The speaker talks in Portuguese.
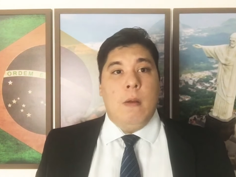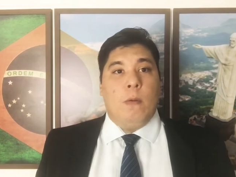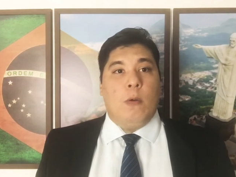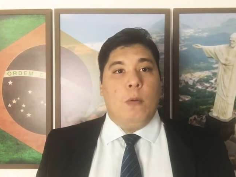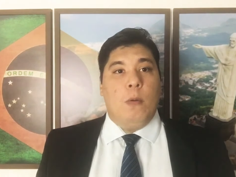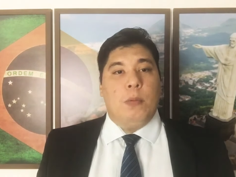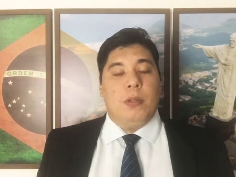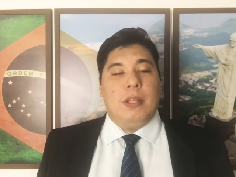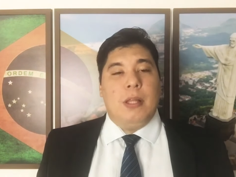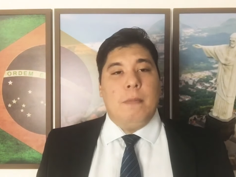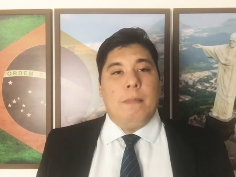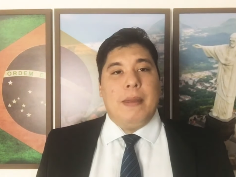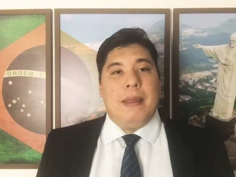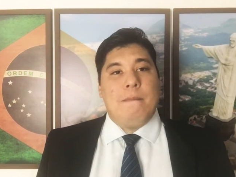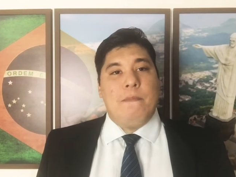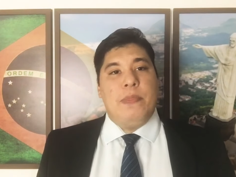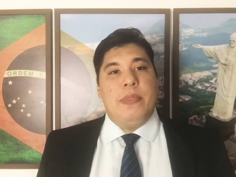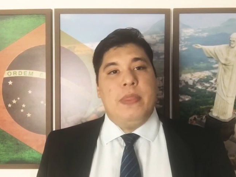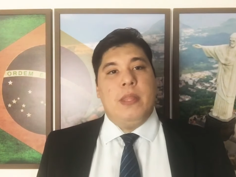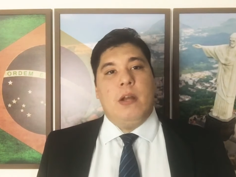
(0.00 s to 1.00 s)
como
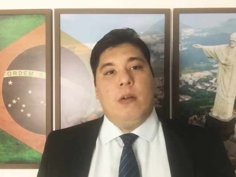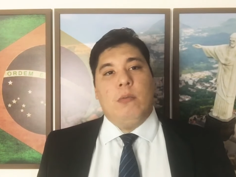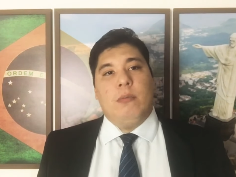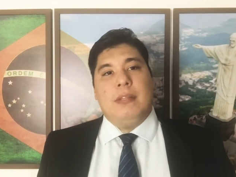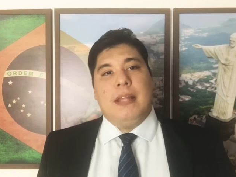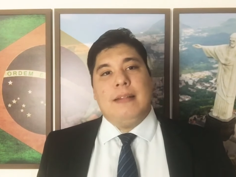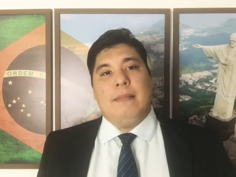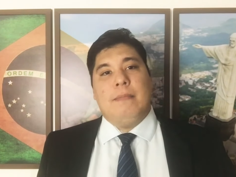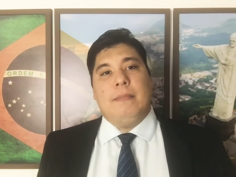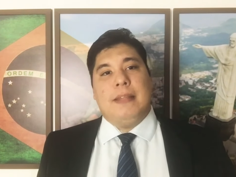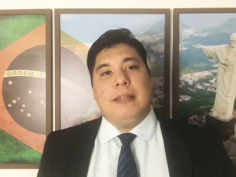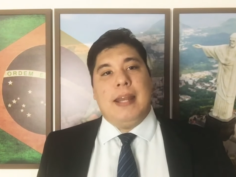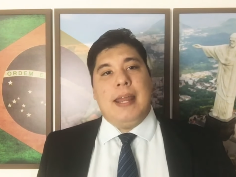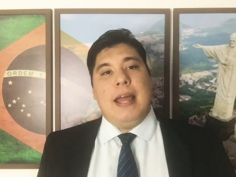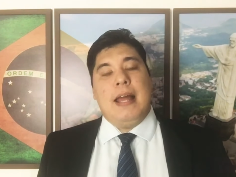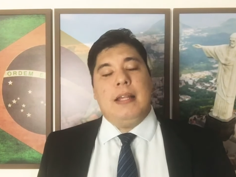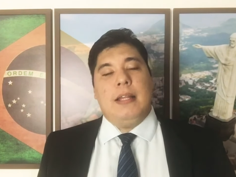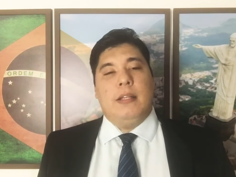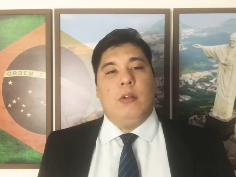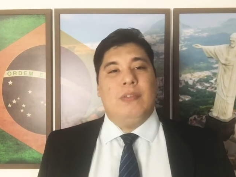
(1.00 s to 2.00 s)
também não dá
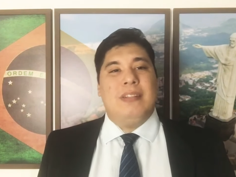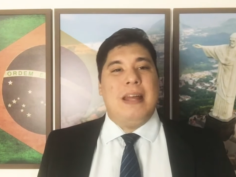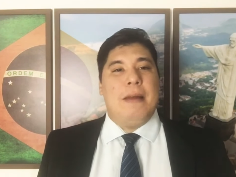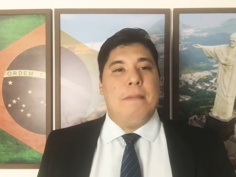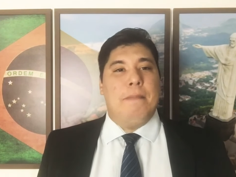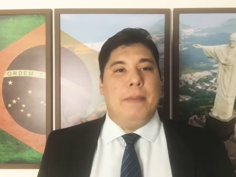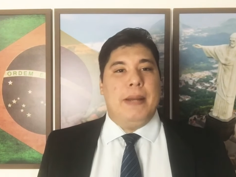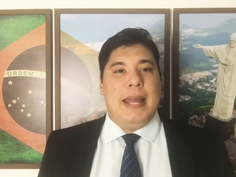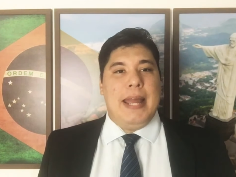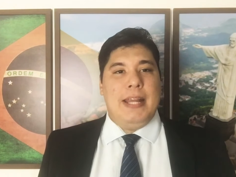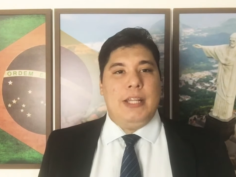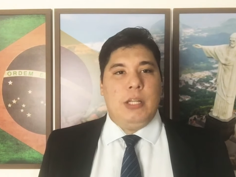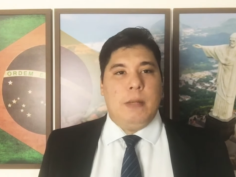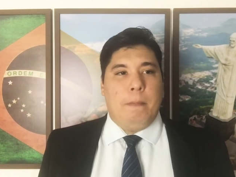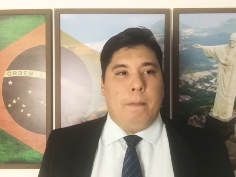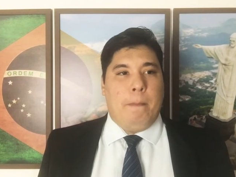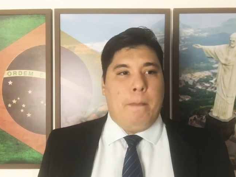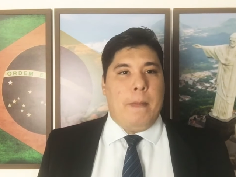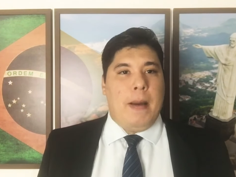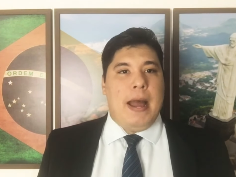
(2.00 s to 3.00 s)
trela, não dá brecha
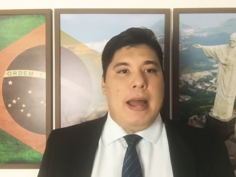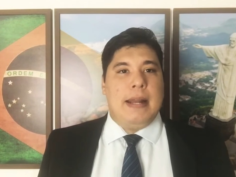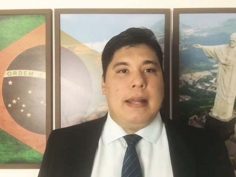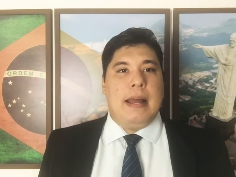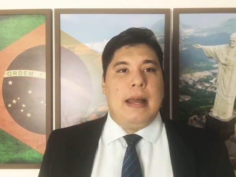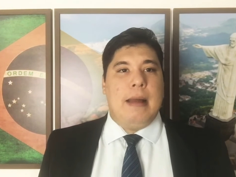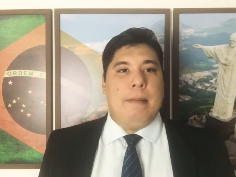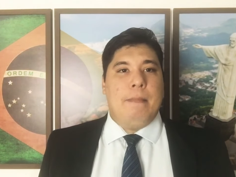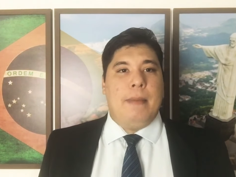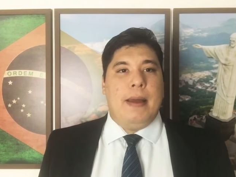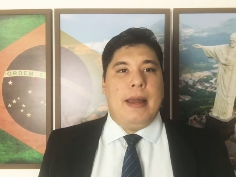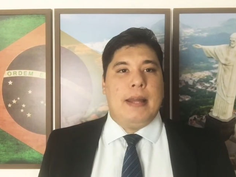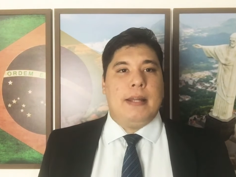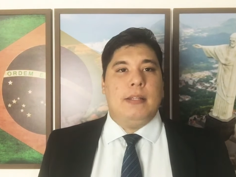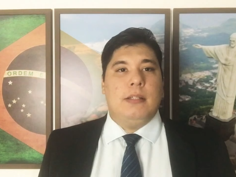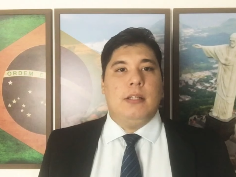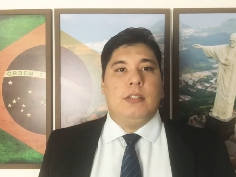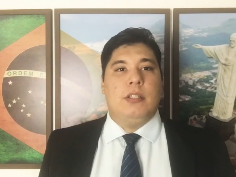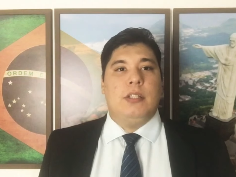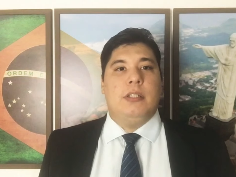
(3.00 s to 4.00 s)
para a
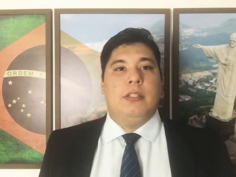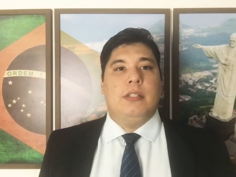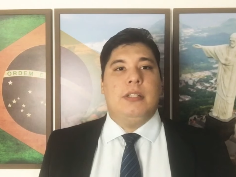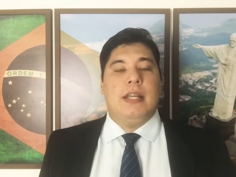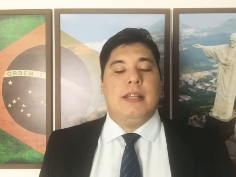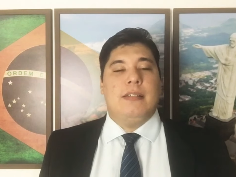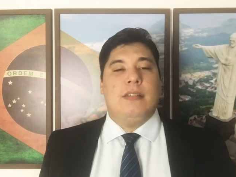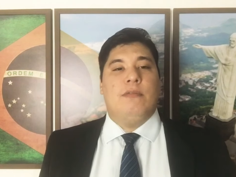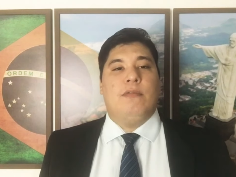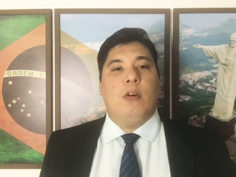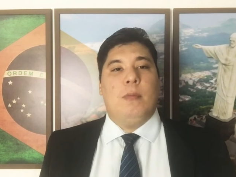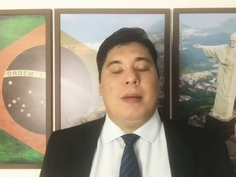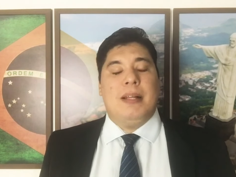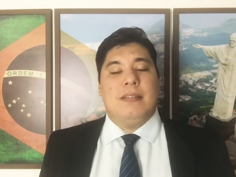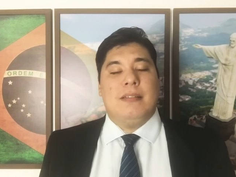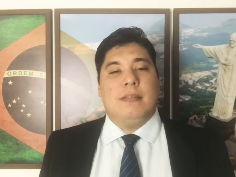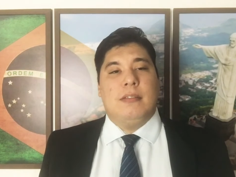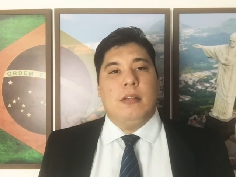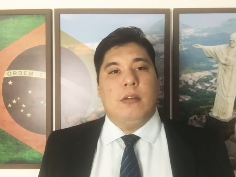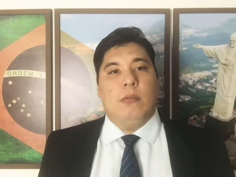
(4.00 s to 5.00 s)
máquina de
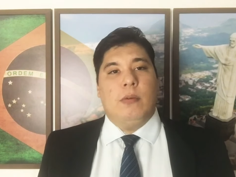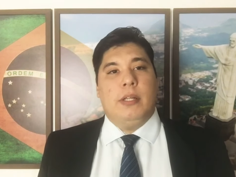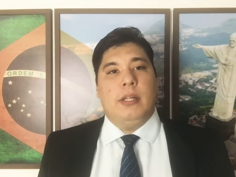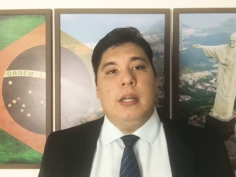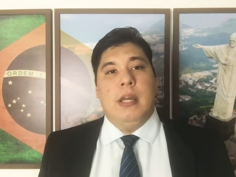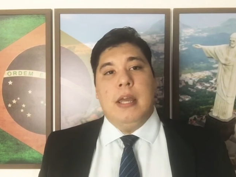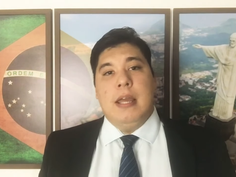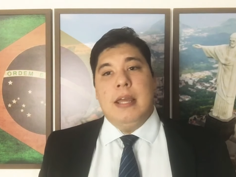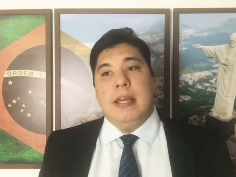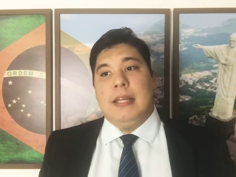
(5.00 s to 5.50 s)
desinformação aí,